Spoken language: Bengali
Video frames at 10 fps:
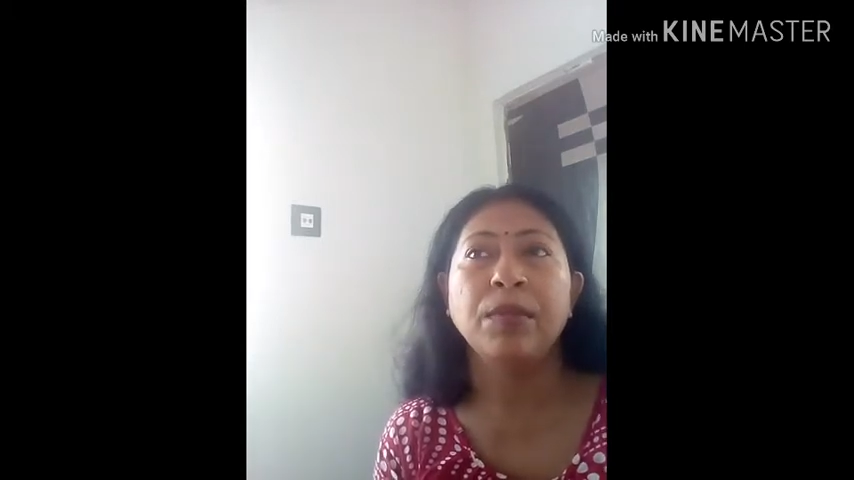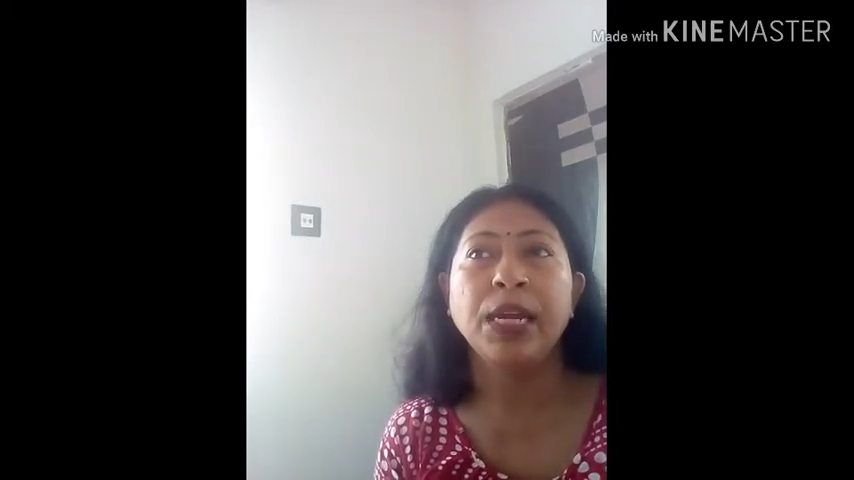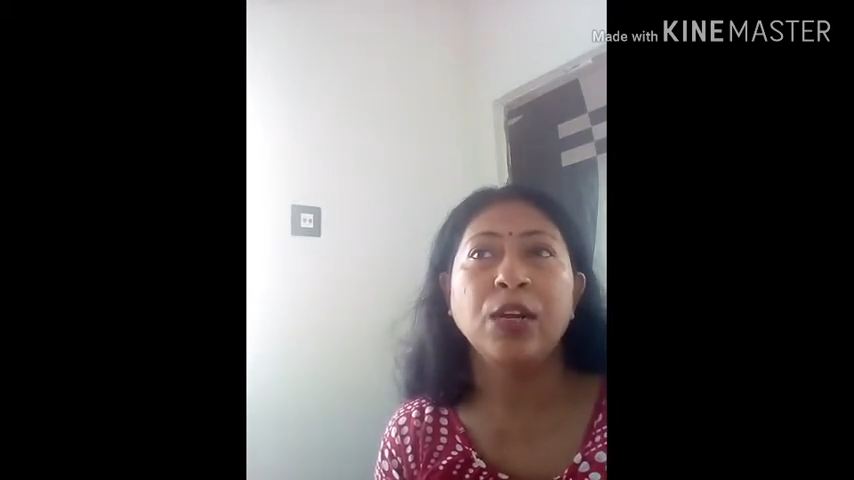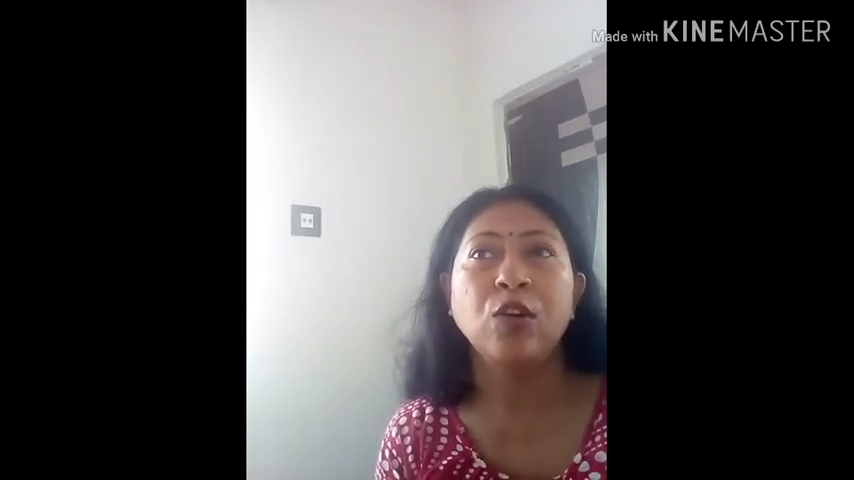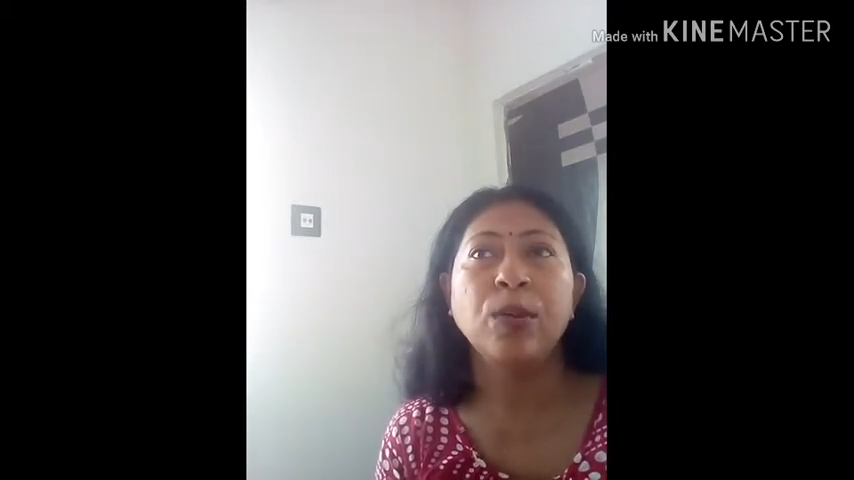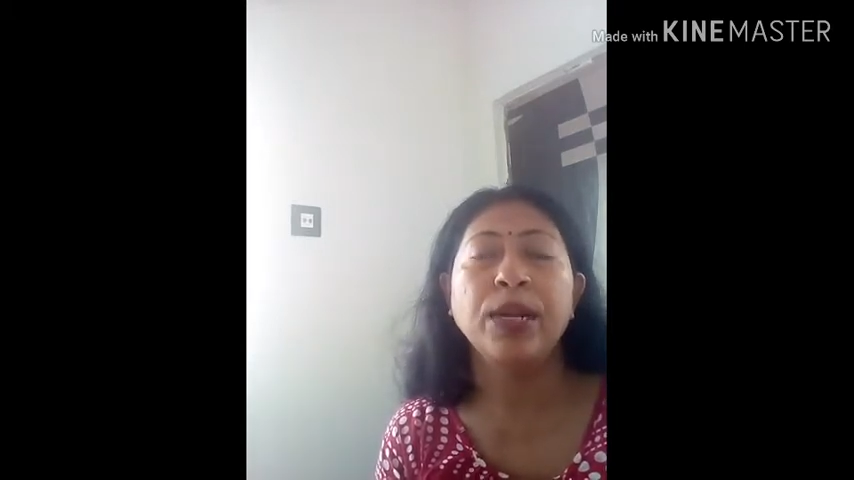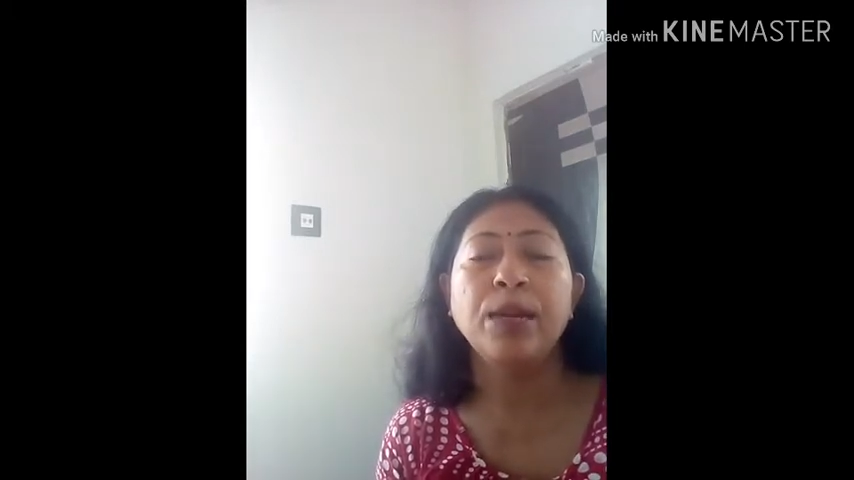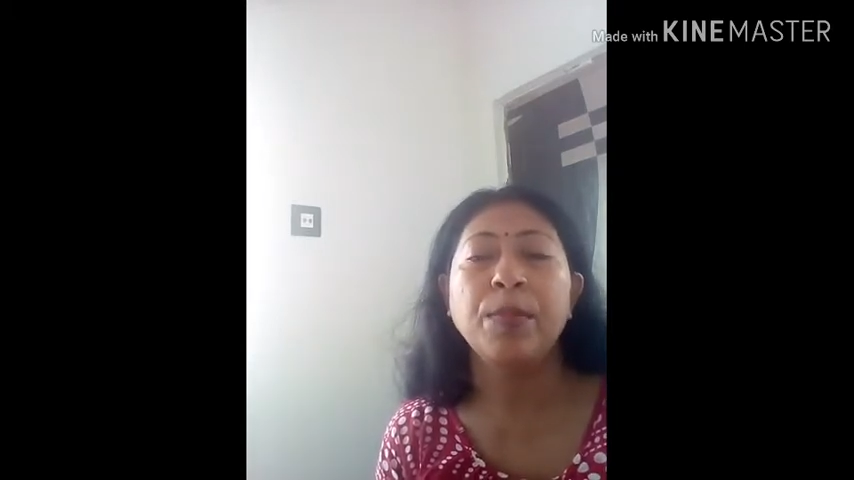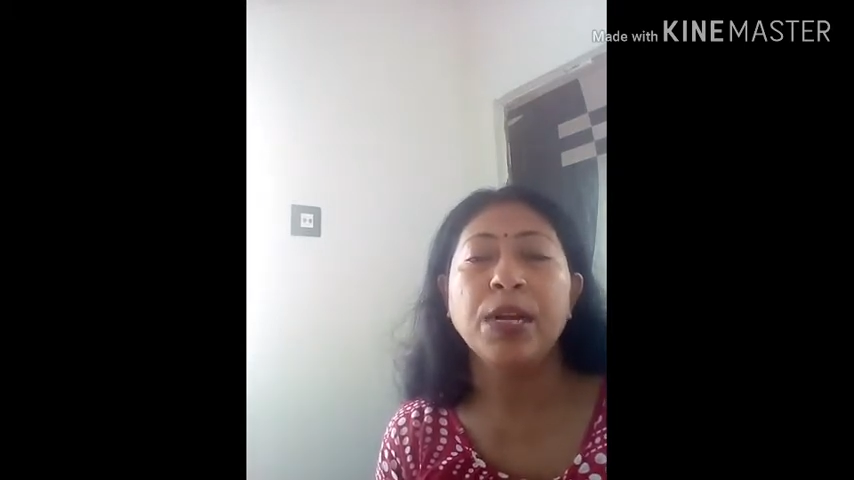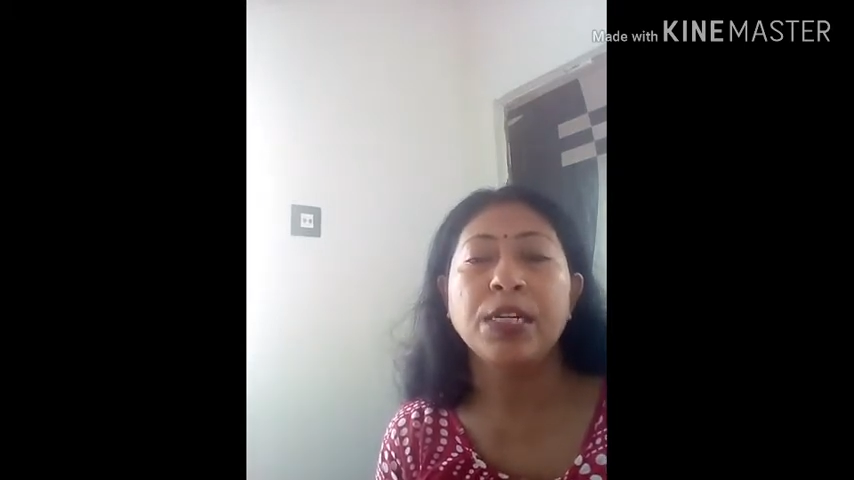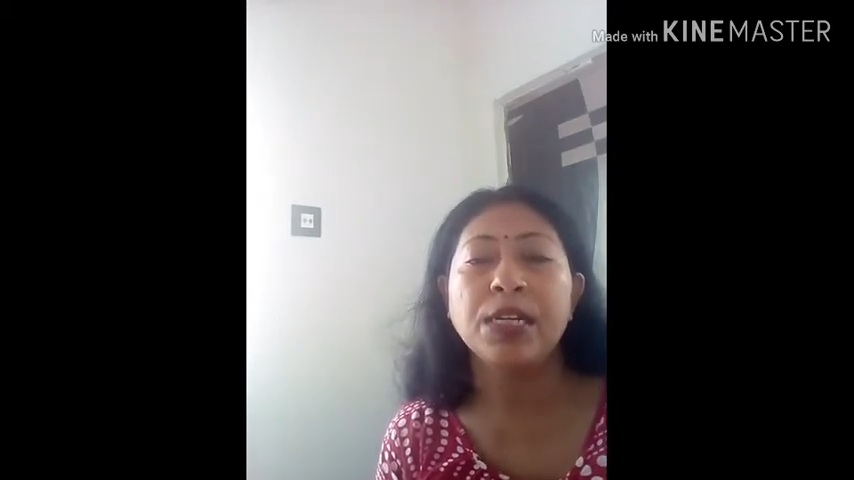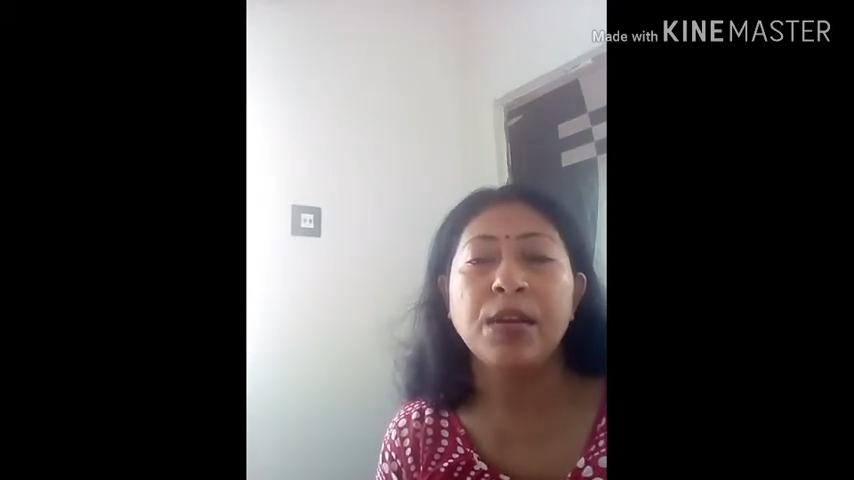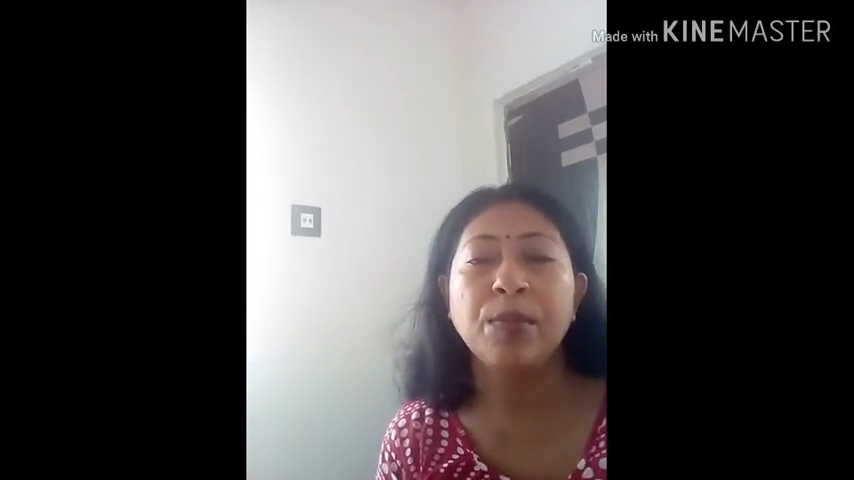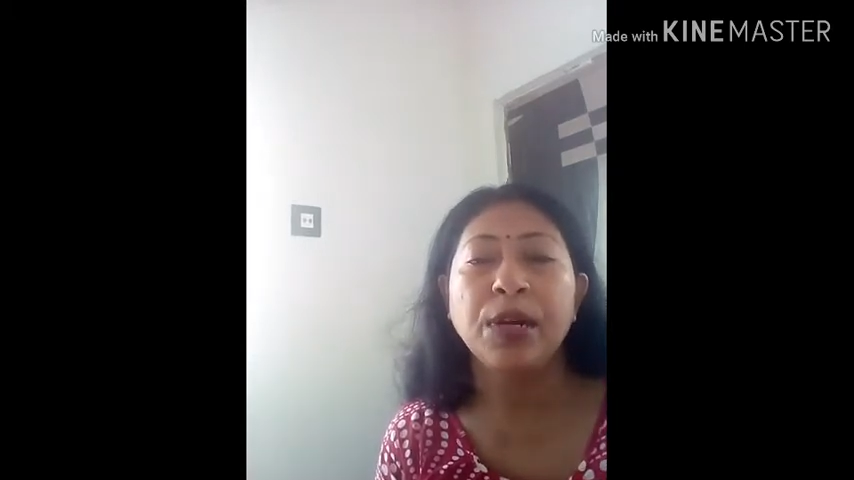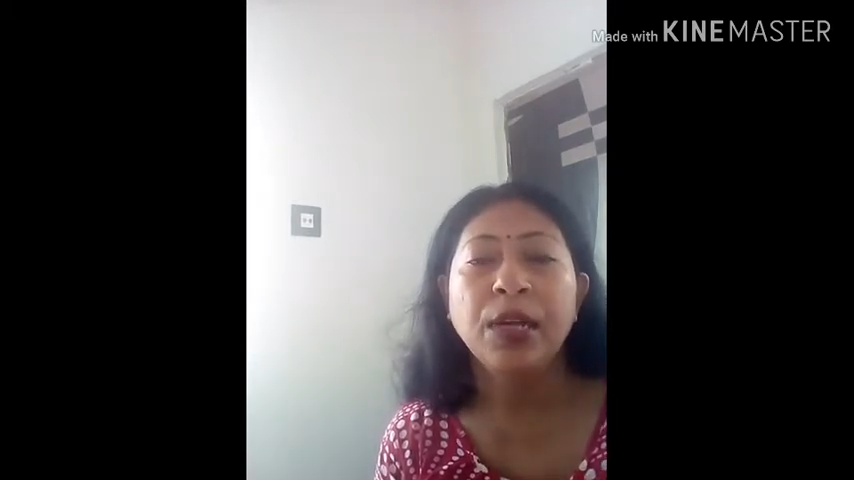মাইক্রোওভেনের পাশে
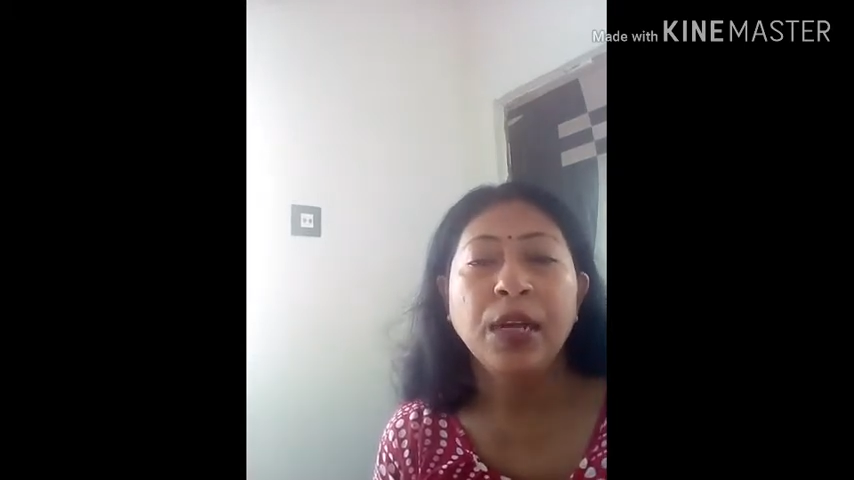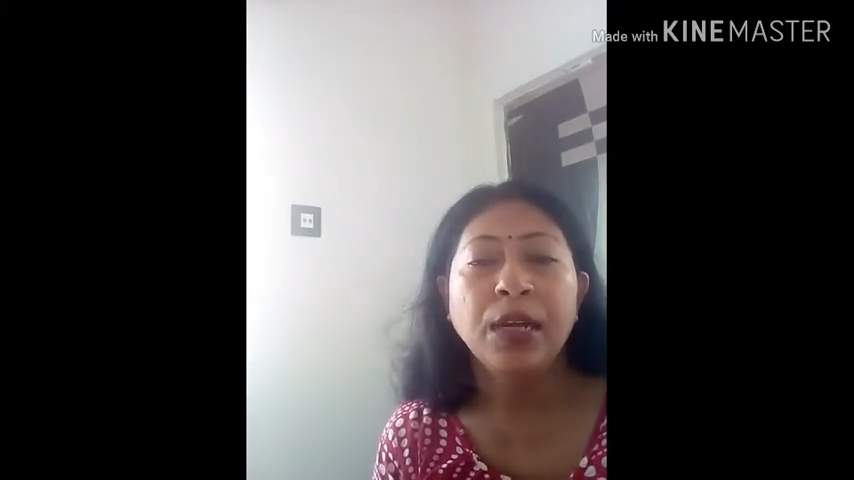আমার